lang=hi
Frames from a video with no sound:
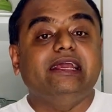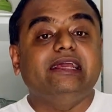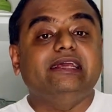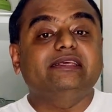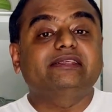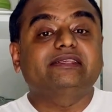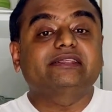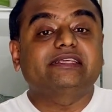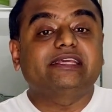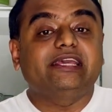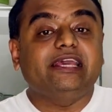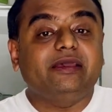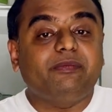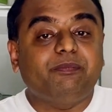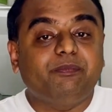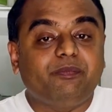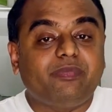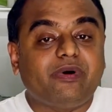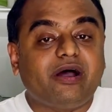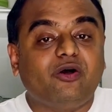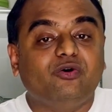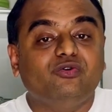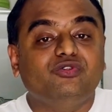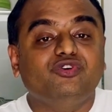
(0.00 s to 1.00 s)
इसके
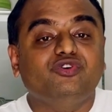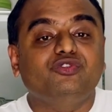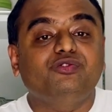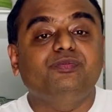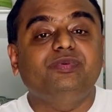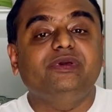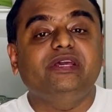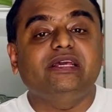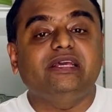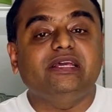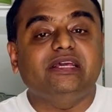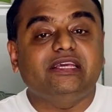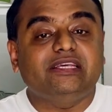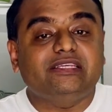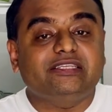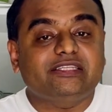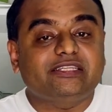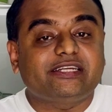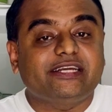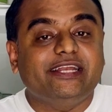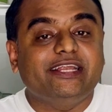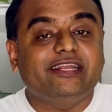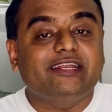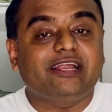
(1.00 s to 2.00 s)
बावजूद भी इस
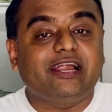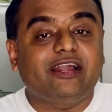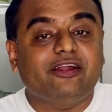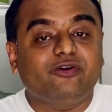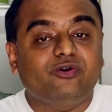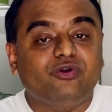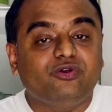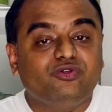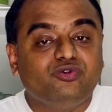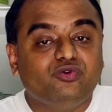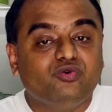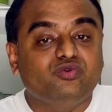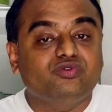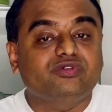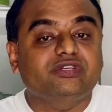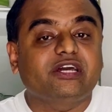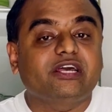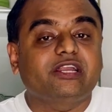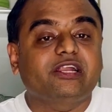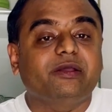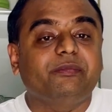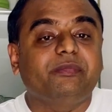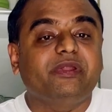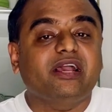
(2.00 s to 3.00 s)
क्रेडिट कार्ड को यूज
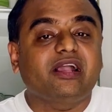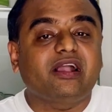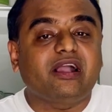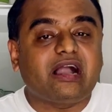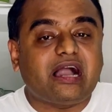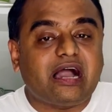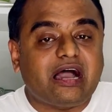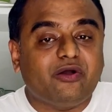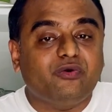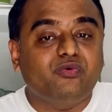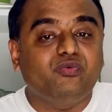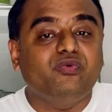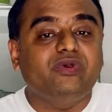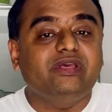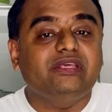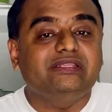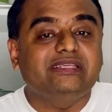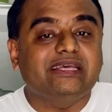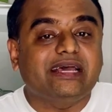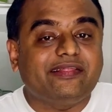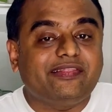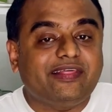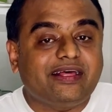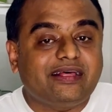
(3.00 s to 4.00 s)
करके मैंने काफी
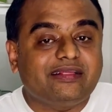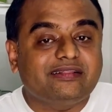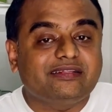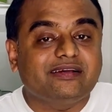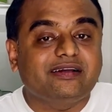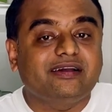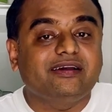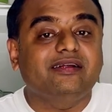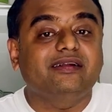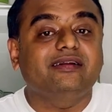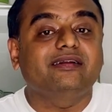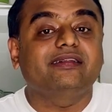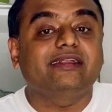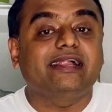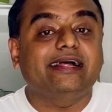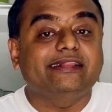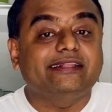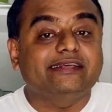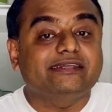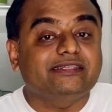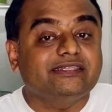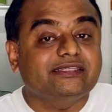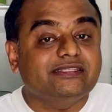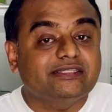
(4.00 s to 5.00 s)
ज्यादा जगह
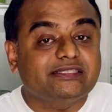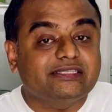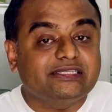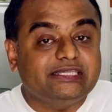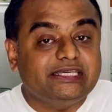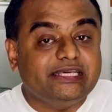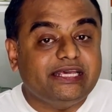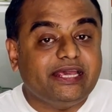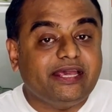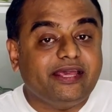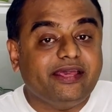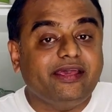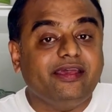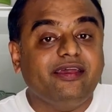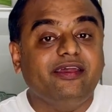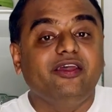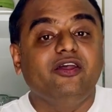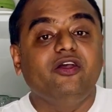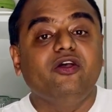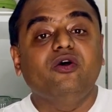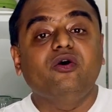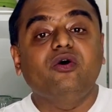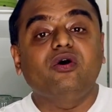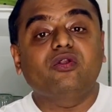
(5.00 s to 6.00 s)
ट्रांजेक्शन किए हैं
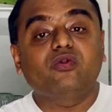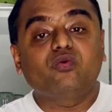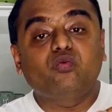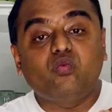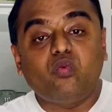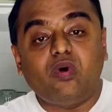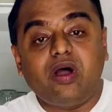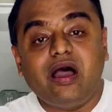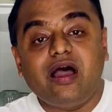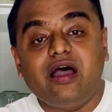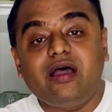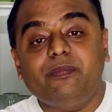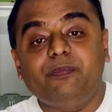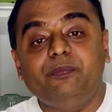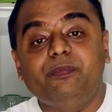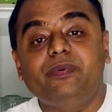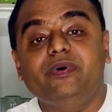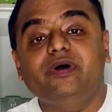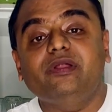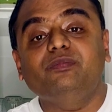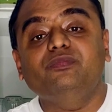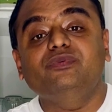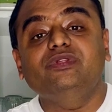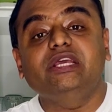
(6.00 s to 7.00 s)
और वहां
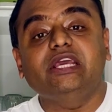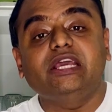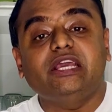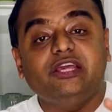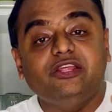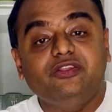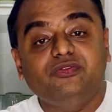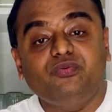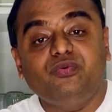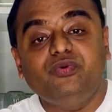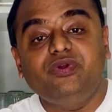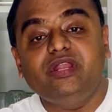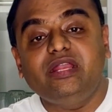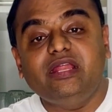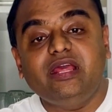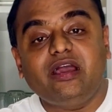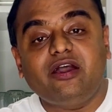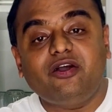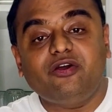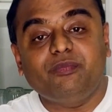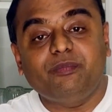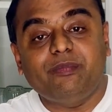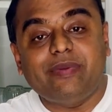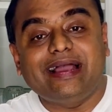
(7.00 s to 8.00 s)
पर मुझे
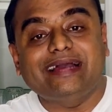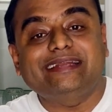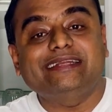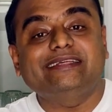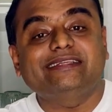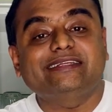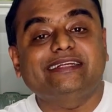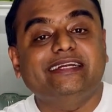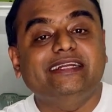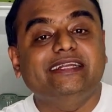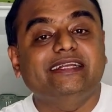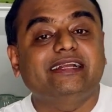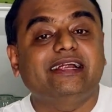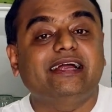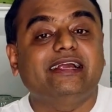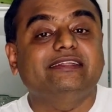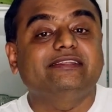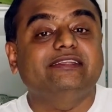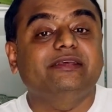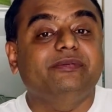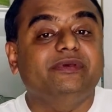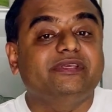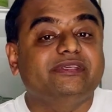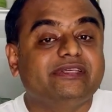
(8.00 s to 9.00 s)
इन्फिनिया और मैग्नस क्रेडिट कार्ड
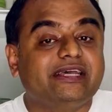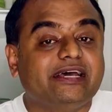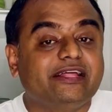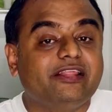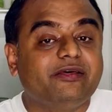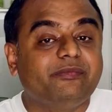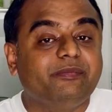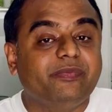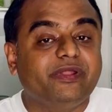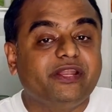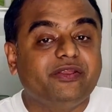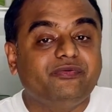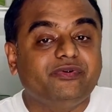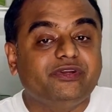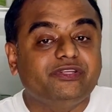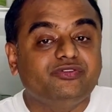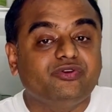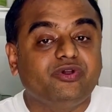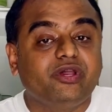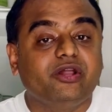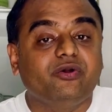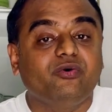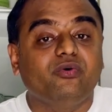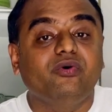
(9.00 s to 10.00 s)
से भी ज्यादा बेनिफिट
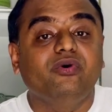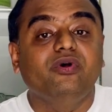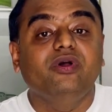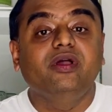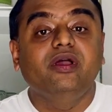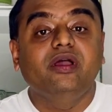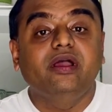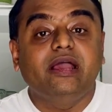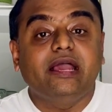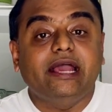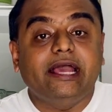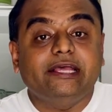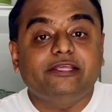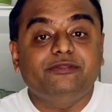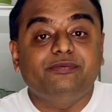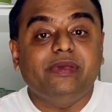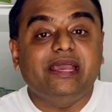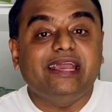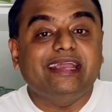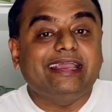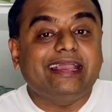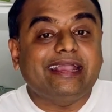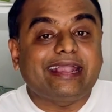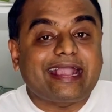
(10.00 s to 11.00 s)
जो है वो एस
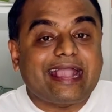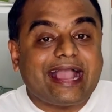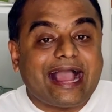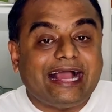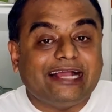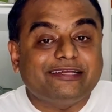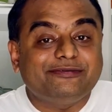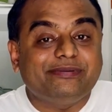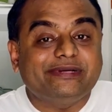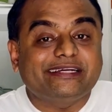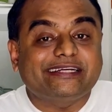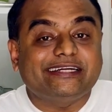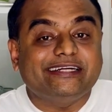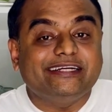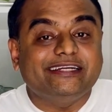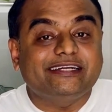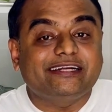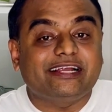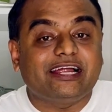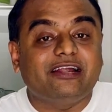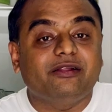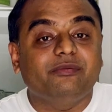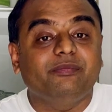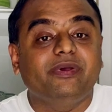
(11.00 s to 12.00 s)
के कैशबैक
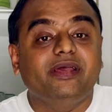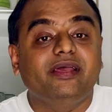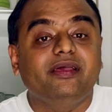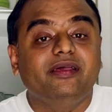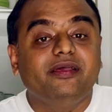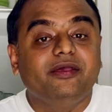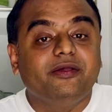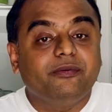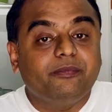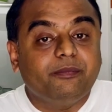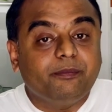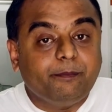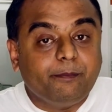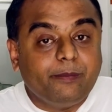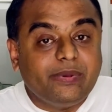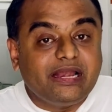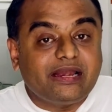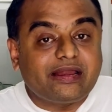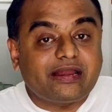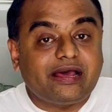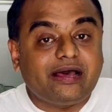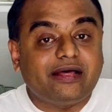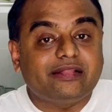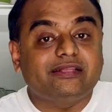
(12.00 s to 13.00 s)
क्रेडिट कार्ड में
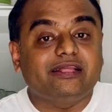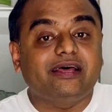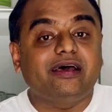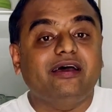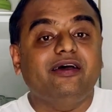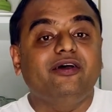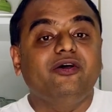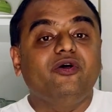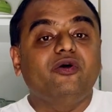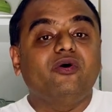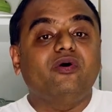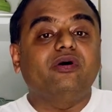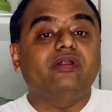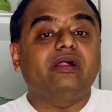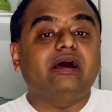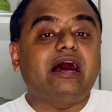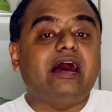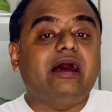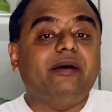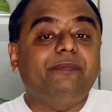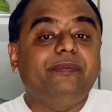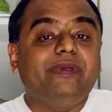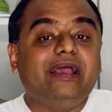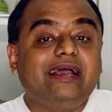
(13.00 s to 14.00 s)
मिल रहा था और
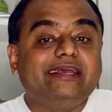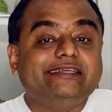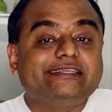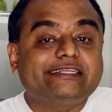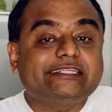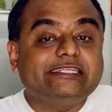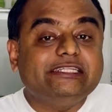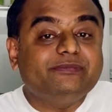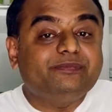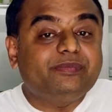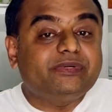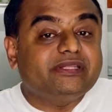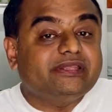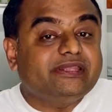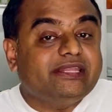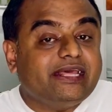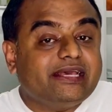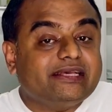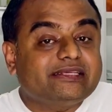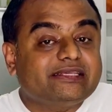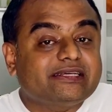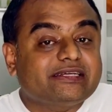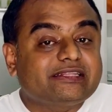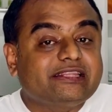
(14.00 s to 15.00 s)
आप यहाँ स्क्रीन पर
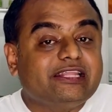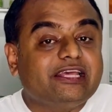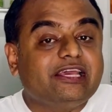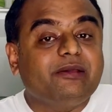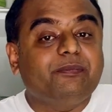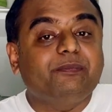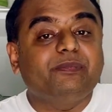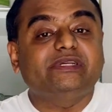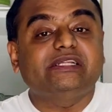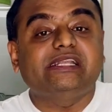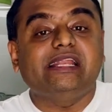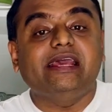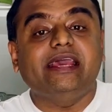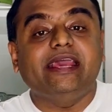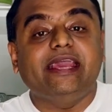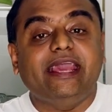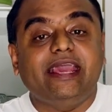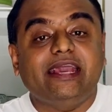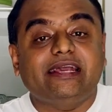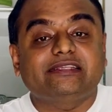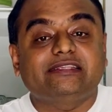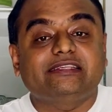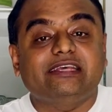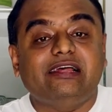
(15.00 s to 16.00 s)
देख सकते हैं कि पिछले
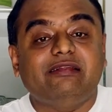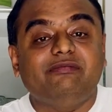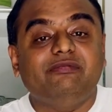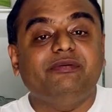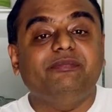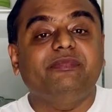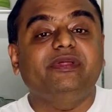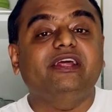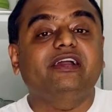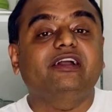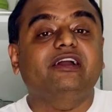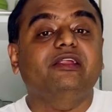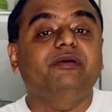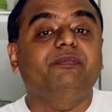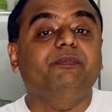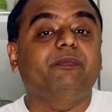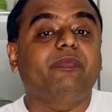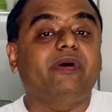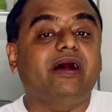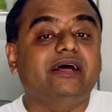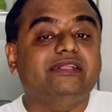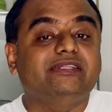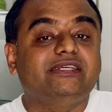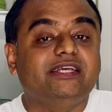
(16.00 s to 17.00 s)
एक साल में मैंने करीब
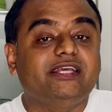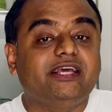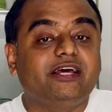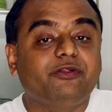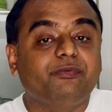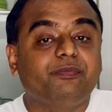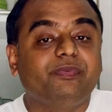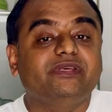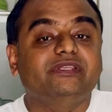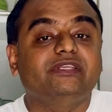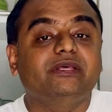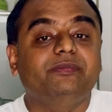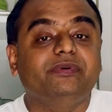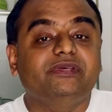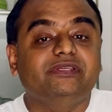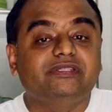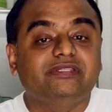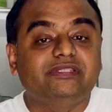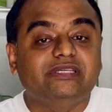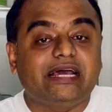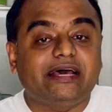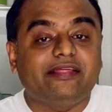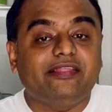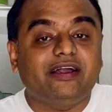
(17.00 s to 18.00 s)
पांच हजार रुपए से भी
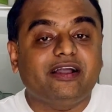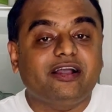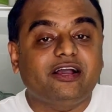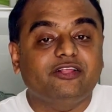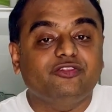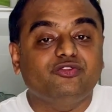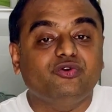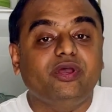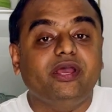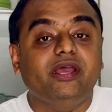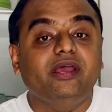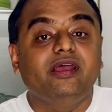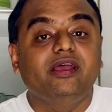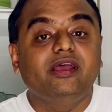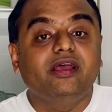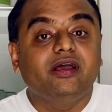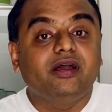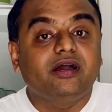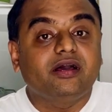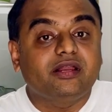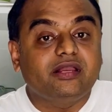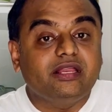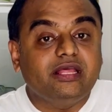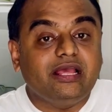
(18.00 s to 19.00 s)
ज्यादा का जो है
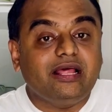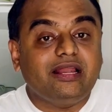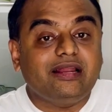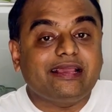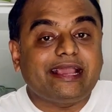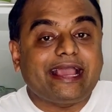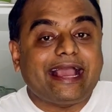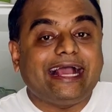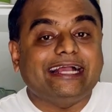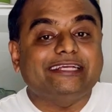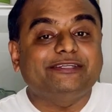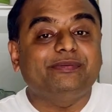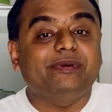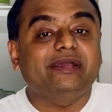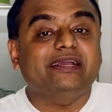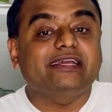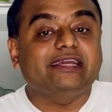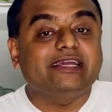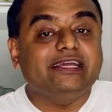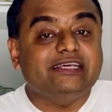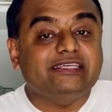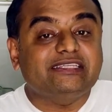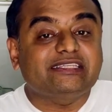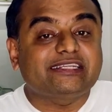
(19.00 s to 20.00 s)
रियल कैशबैक
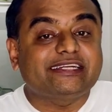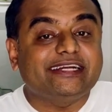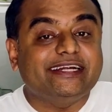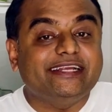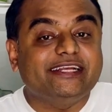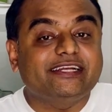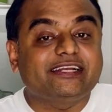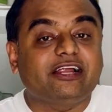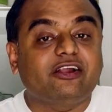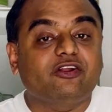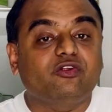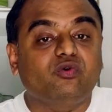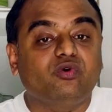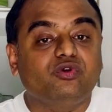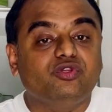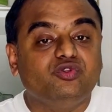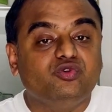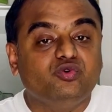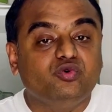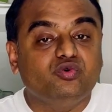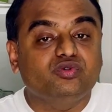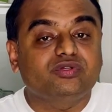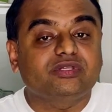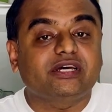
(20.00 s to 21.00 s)
इस क्रेडिट कार्ड को
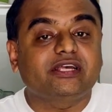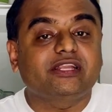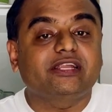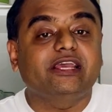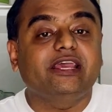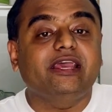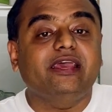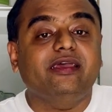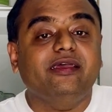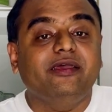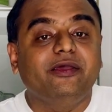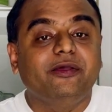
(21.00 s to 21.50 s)
यूज करके